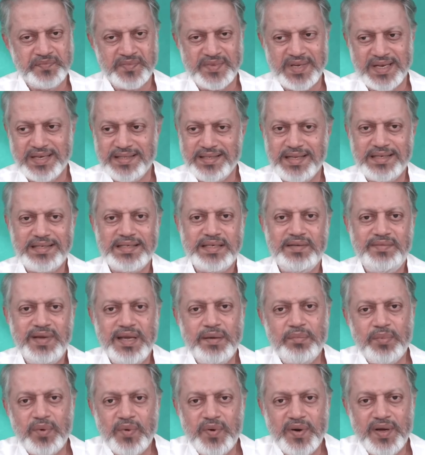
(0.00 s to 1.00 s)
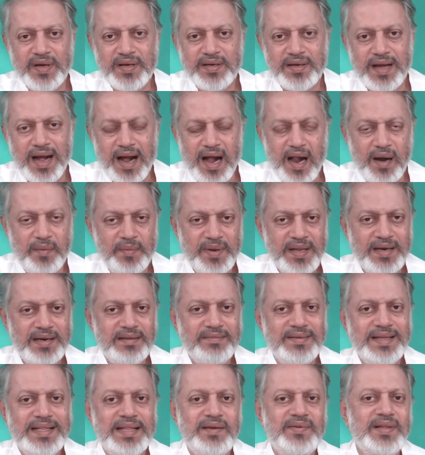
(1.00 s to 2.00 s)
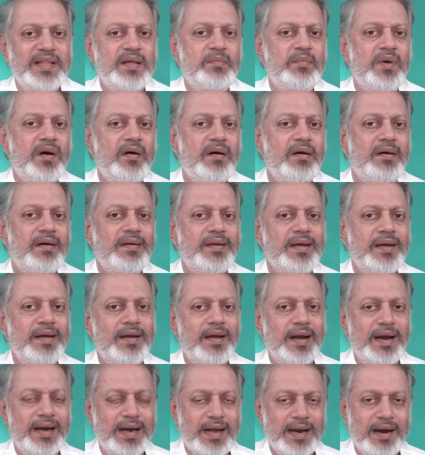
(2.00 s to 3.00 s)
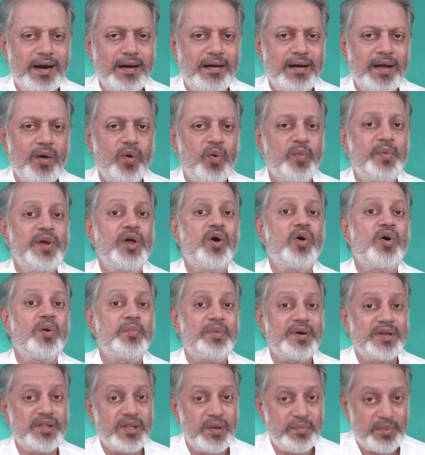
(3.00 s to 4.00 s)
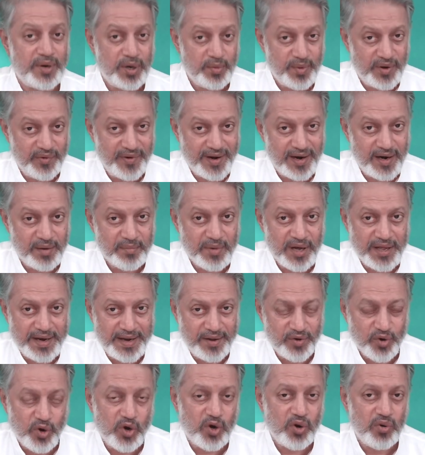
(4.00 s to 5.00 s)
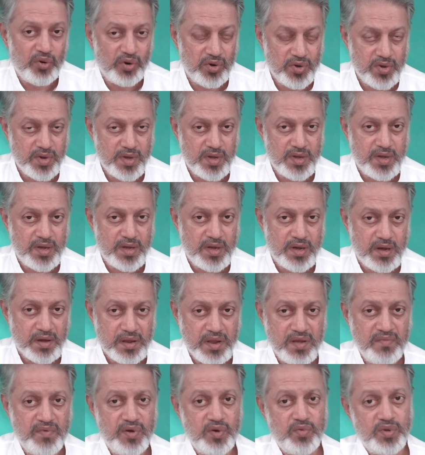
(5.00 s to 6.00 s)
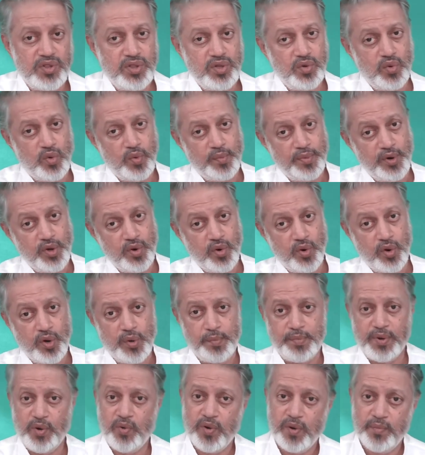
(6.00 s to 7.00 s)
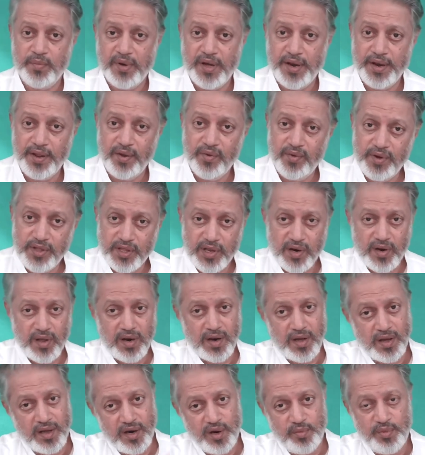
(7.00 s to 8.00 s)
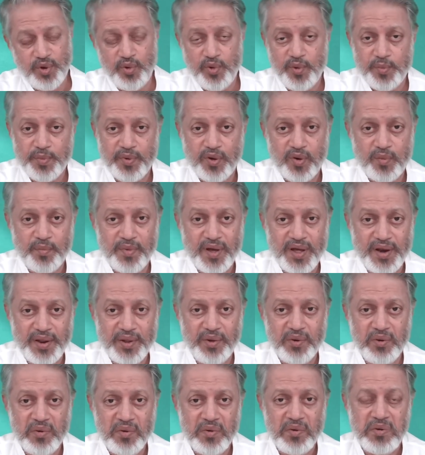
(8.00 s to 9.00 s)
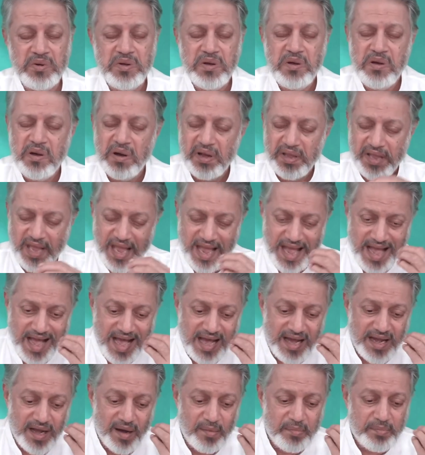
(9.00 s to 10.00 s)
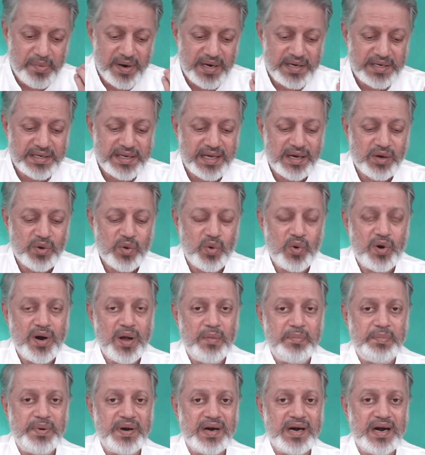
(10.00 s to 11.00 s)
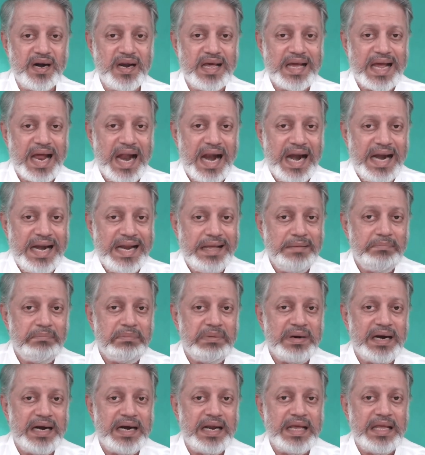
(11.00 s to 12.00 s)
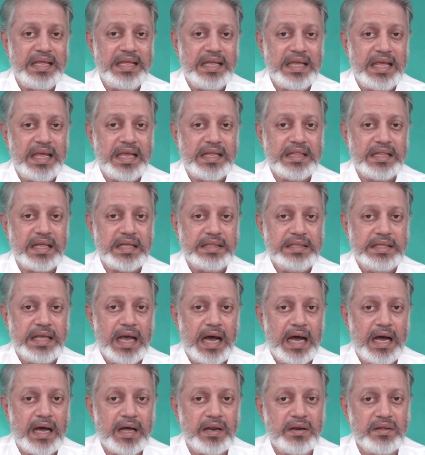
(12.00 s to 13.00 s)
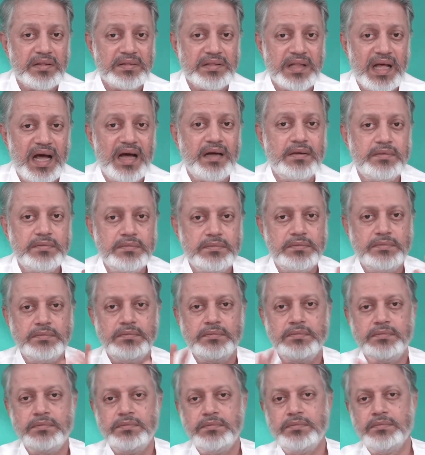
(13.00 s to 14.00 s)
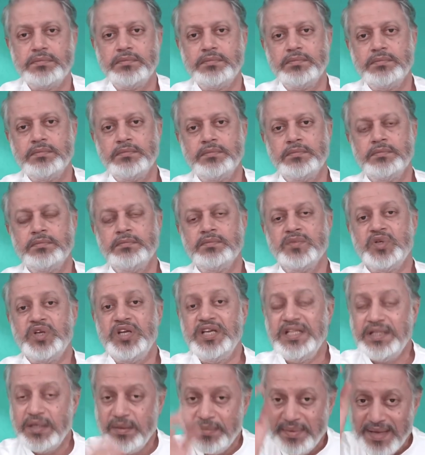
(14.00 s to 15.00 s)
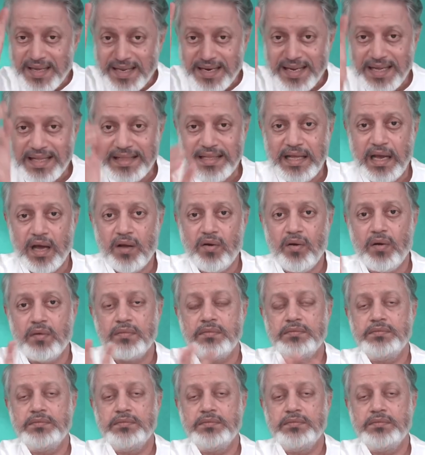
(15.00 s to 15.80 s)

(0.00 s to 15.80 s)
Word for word: இந்த டிவியை போடு அப்படின்ட்டு விதவிதமான எண்ணங்கள்லாம் உபயோகப்படுத்தப்படுபவர்கள் மாதிரியும் இவர் வந்து உபயோகிப்பவர் மாதிரியும் இதனால அனுபவிப்பவர் மாதிரியும் ஏகப்பட்ட குழப்பங்களுக்கு அடிப்படையே இந்த தியானம் தான் இது பேரே தியானம்